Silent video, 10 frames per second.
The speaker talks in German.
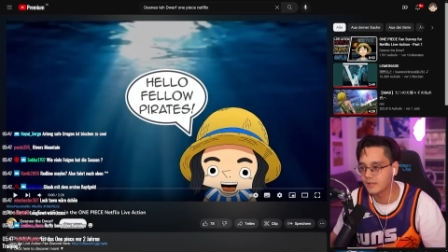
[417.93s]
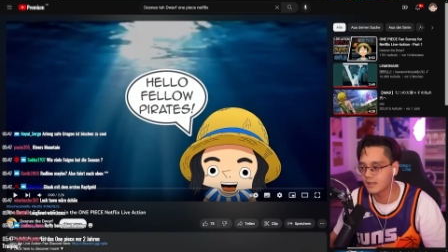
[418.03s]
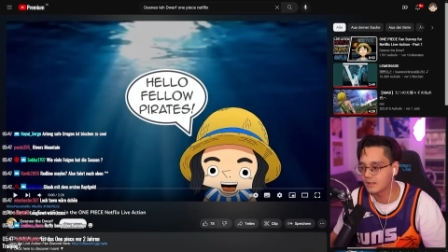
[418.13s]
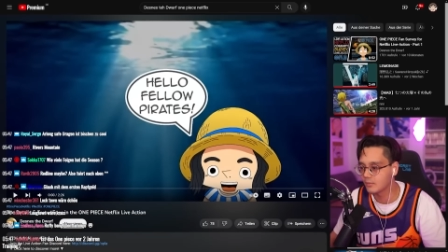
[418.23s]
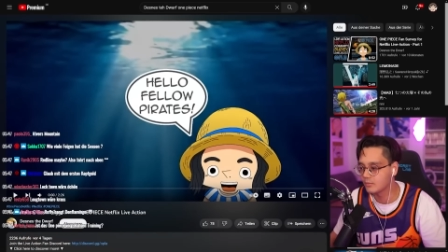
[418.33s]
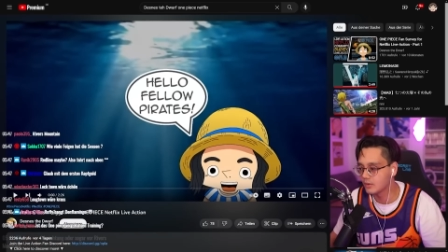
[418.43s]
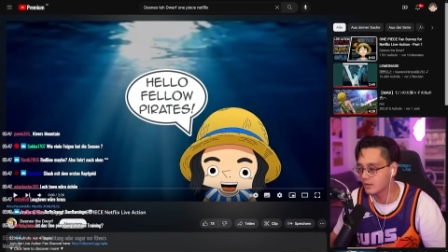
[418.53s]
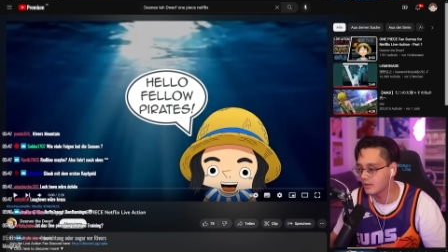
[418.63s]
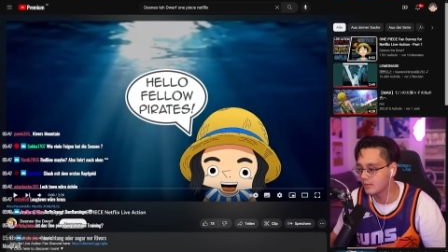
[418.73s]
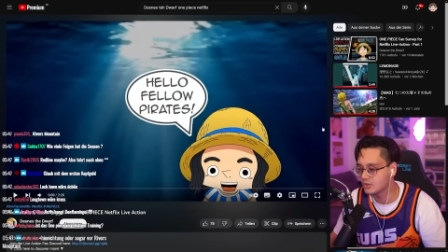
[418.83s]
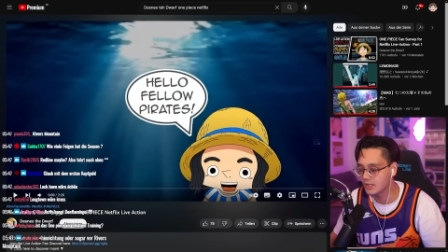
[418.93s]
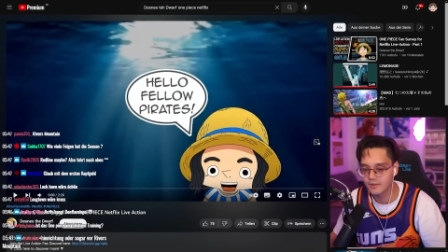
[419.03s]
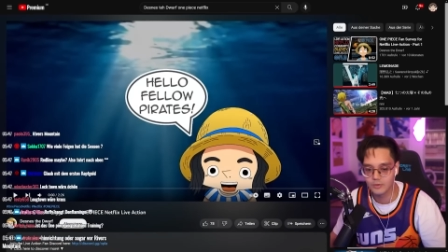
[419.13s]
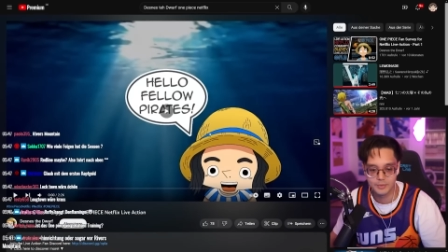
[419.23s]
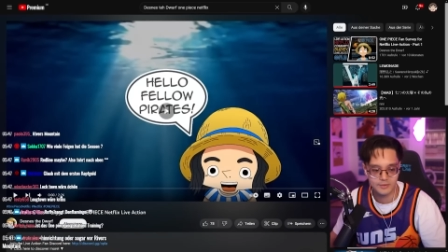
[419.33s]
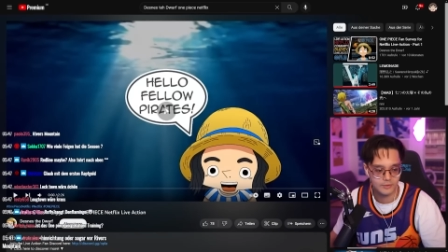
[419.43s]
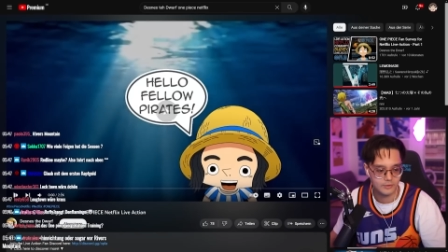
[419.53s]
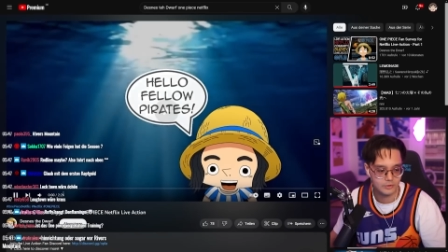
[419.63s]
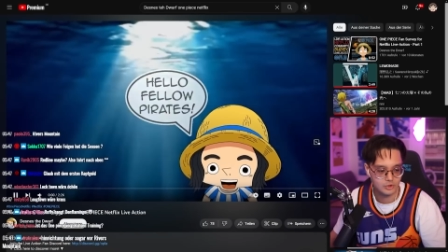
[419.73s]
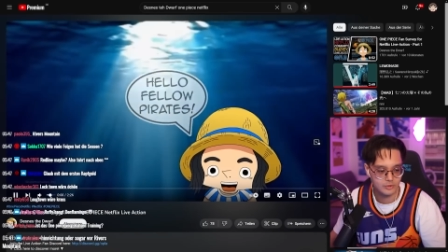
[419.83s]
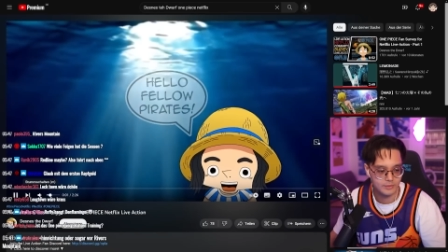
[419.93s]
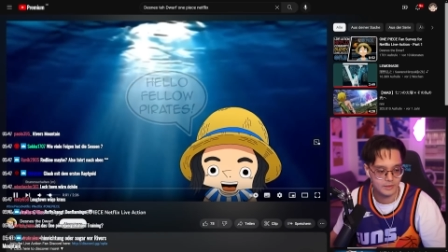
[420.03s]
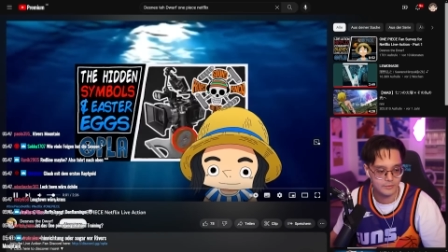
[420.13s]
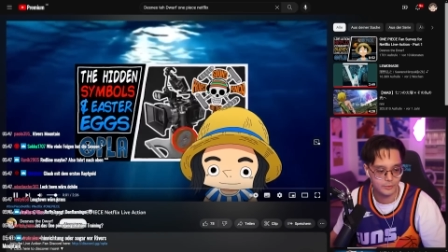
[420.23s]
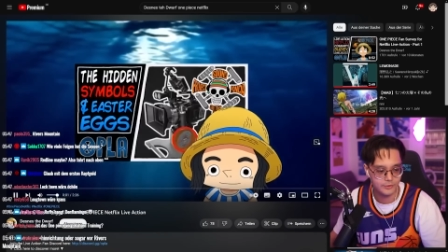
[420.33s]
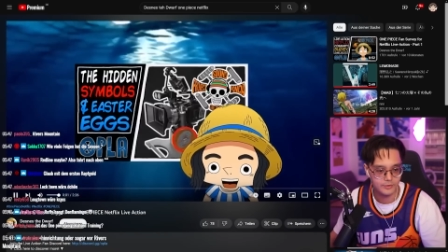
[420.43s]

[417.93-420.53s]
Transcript: der gerade im, äh, im Chat ist und ein bisschen unterstützt mit Infos. I